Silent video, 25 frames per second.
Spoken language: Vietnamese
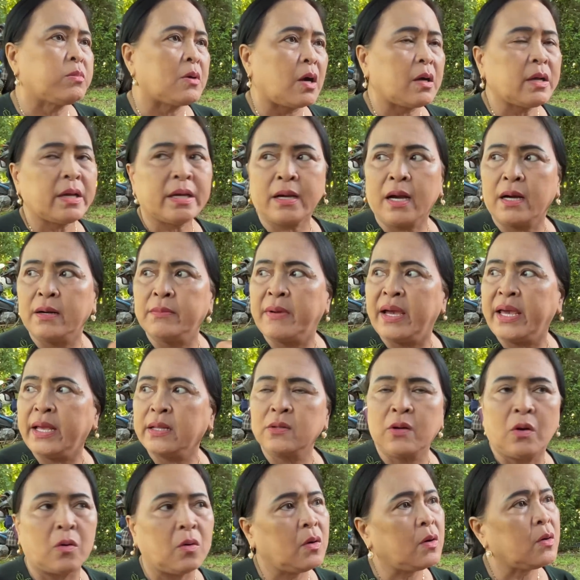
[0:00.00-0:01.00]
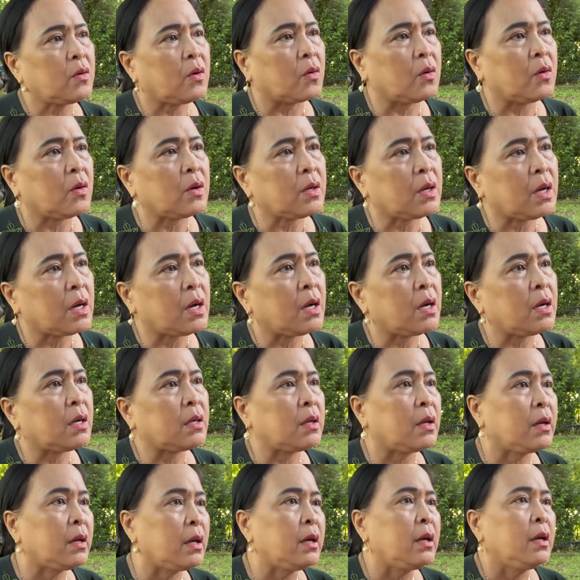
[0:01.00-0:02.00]
có cái comment của của ờ,
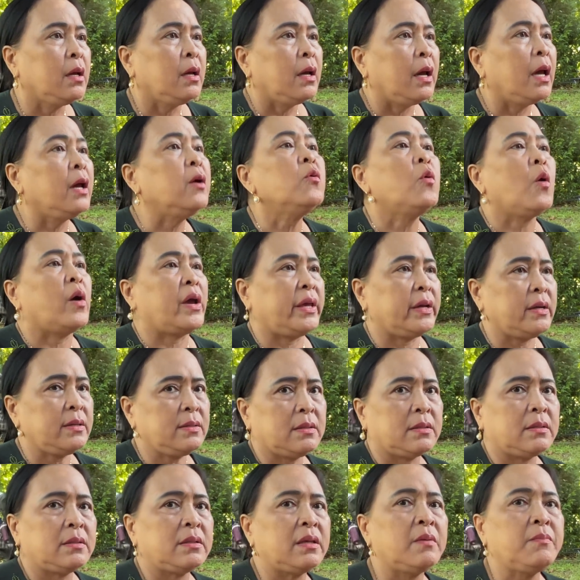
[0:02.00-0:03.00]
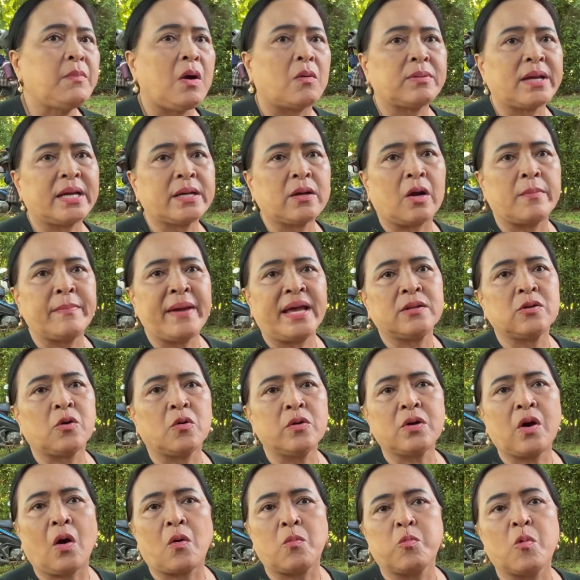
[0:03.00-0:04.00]
hiếu nguyễn với một cái comment
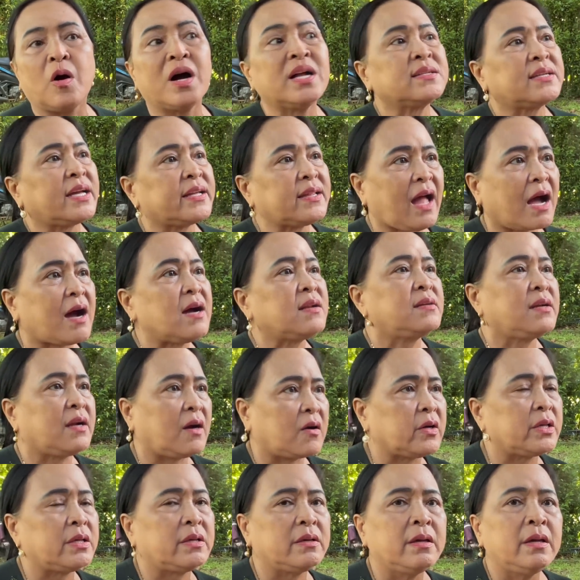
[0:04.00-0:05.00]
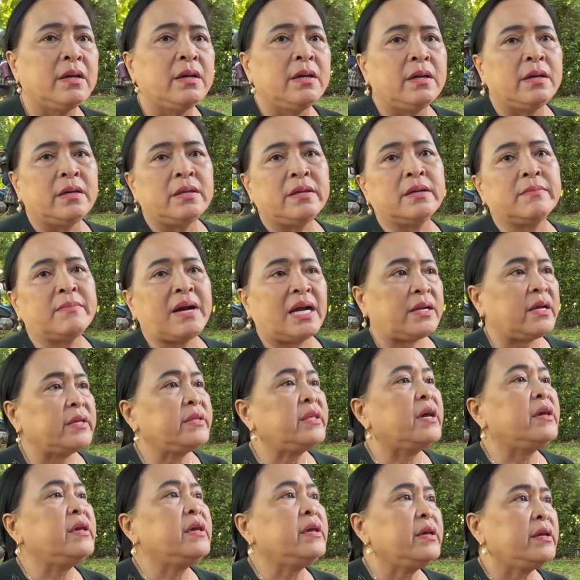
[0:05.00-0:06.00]
cuối cùng quên cái tên rồi nhưng mà nhưng
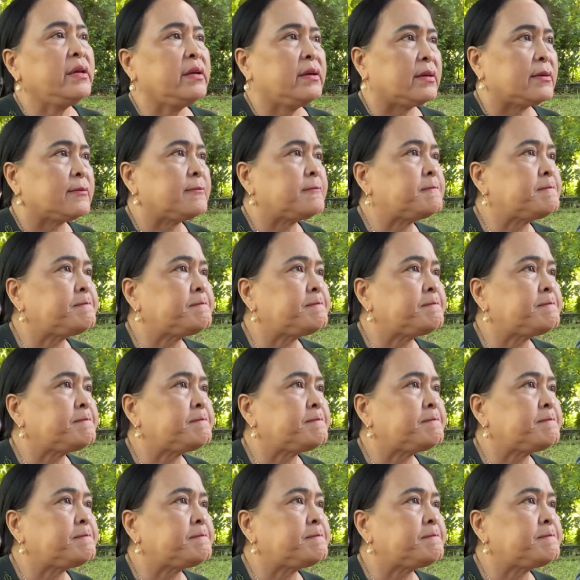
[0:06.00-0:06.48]
nó dí có làm